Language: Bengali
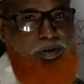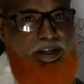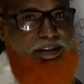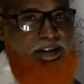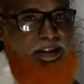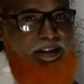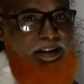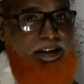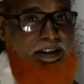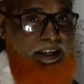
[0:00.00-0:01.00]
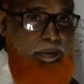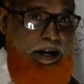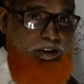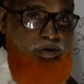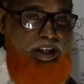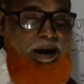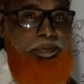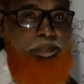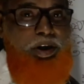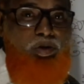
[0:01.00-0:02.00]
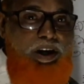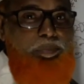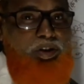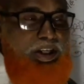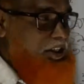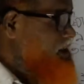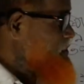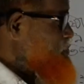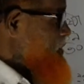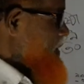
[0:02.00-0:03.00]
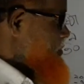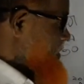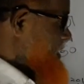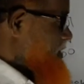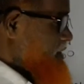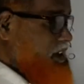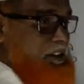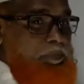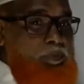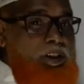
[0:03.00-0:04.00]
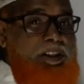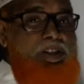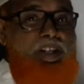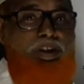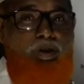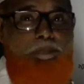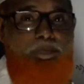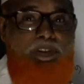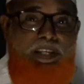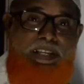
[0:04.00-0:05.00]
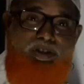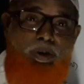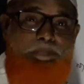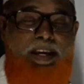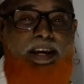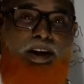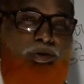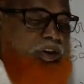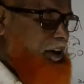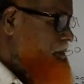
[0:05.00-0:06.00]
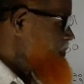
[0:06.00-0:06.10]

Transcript: হয়েছে এবার যদি আমি বিয়োগের মধ্যে আসি যে যোগের মধ্যে বলতে তিন সপ তিন সপ্তাহে একত্রে